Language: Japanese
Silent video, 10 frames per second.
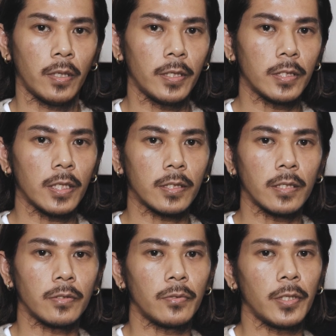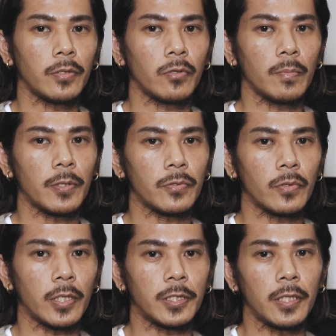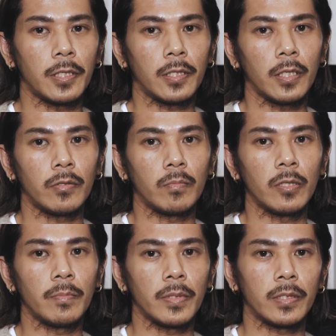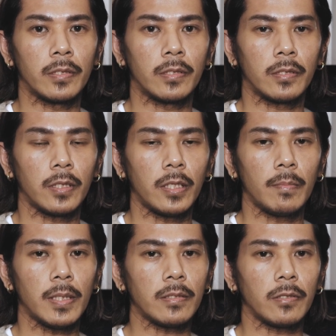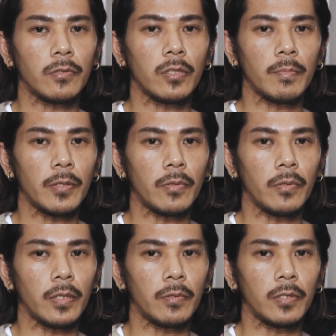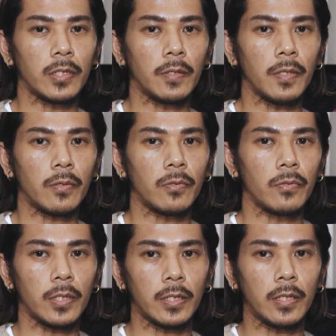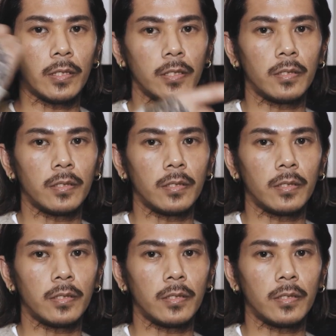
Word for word: はい、じゃあ早速ね、1人目の紹介していきたいと思います。えー、まず1人目の、え堀さんはこの方で